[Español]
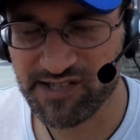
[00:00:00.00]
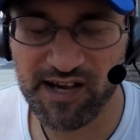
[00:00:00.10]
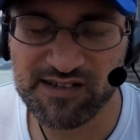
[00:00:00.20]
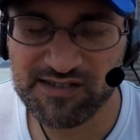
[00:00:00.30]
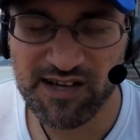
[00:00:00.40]
O
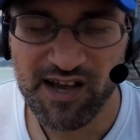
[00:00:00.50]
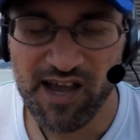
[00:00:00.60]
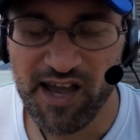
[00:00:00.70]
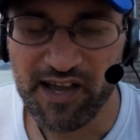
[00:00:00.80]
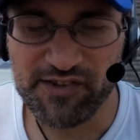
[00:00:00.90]
sea.
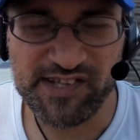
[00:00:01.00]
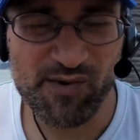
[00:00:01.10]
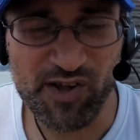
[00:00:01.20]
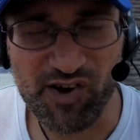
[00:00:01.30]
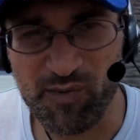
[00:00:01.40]

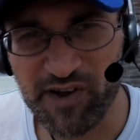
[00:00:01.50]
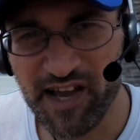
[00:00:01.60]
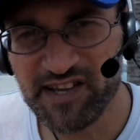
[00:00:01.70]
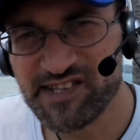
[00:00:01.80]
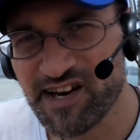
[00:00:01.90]
Entonces, bueno, como
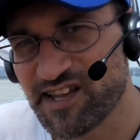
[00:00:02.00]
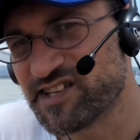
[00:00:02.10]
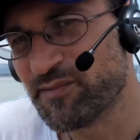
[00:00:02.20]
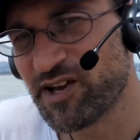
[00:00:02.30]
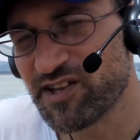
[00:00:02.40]
que hay
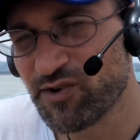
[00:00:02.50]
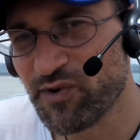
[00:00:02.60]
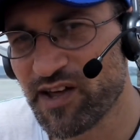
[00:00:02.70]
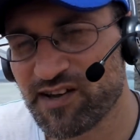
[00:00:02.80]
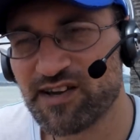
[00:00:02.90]
ciertas
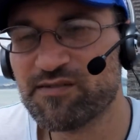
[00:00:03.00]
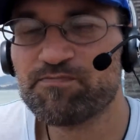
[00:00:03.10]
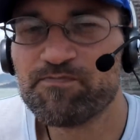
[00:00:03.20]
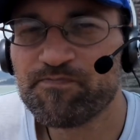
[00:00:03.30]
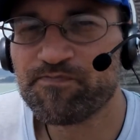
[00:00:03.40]
similitudes que
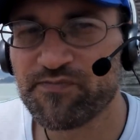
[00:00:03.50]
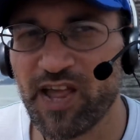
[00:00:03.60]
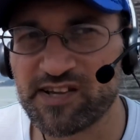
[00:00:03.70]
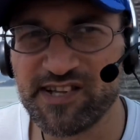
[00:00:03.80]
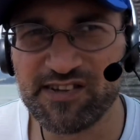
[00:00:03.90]

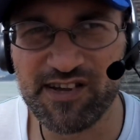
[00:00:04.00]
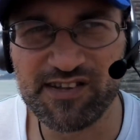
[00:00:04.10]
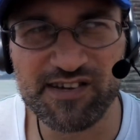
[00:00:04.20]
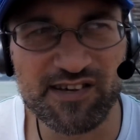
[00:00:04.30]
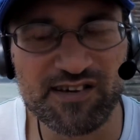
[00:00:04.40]

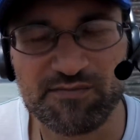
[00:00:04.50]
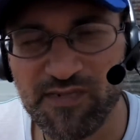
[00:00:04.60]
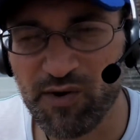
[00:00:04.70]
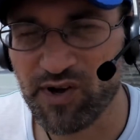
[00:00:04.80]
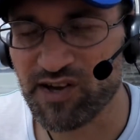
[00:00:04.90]
existen, y,
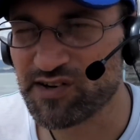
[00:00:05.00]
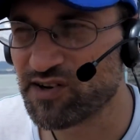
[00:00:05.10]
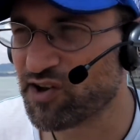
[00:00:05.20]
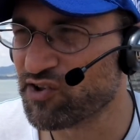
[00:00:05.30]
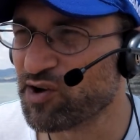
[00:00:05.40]
bueno,
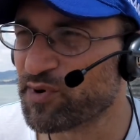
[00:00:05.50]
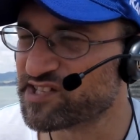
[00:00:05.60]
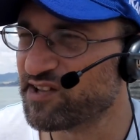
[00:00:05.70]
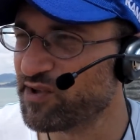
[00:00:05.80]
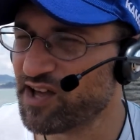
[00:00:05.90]
lo que uno
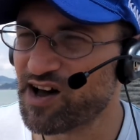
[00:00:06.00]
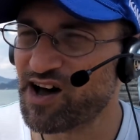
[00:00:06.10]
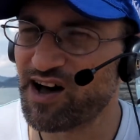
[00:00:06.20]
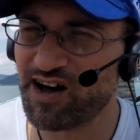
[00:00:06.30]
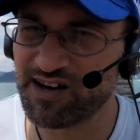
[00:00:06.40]

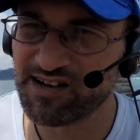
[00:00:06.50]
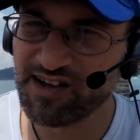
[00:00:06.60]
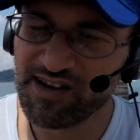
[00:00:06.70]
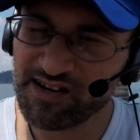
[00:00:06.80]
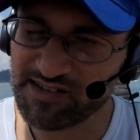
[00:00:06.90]
percibía
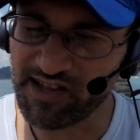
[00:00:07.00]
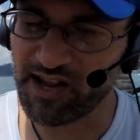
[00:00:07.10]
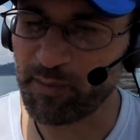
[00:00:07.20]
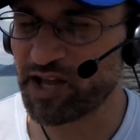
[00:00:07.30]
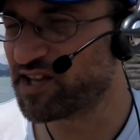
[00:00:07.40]

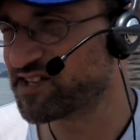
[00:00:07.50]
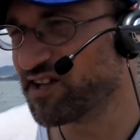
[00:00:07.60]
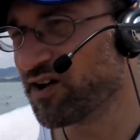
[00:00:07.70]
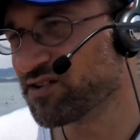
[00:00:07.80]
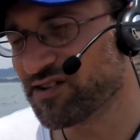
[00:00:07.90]
desde la
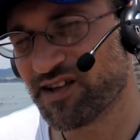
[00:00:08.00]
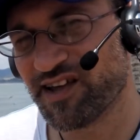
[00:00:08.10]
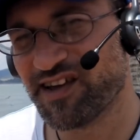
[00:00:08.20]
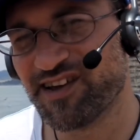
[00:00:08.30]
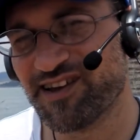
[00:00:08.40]
meditación,
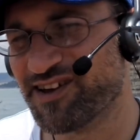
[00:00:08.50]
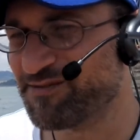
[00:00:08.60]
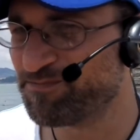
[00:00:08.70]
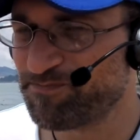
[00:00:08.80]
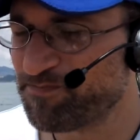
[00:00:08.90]

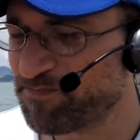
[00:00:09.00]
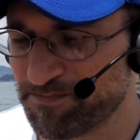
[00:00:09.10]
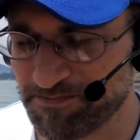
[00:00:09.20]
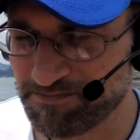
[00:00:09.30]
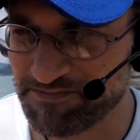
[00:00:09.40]
eh,
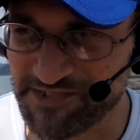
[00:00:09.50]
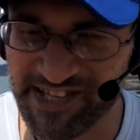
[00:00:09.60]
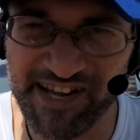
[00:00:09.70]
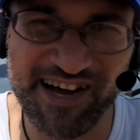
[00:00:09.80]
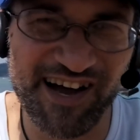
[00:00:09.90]
mm,
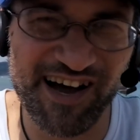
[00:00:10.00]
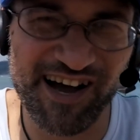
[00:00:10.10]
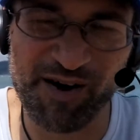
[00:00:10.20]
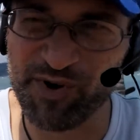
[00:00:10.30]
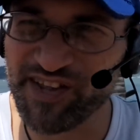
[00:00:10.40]
si
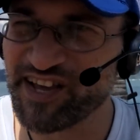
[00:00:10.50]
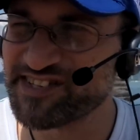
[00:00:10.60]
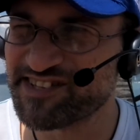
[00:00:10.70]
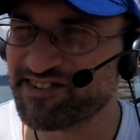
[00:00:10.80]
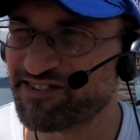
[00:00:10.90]
era
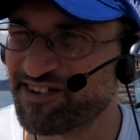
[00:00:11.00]
japonés,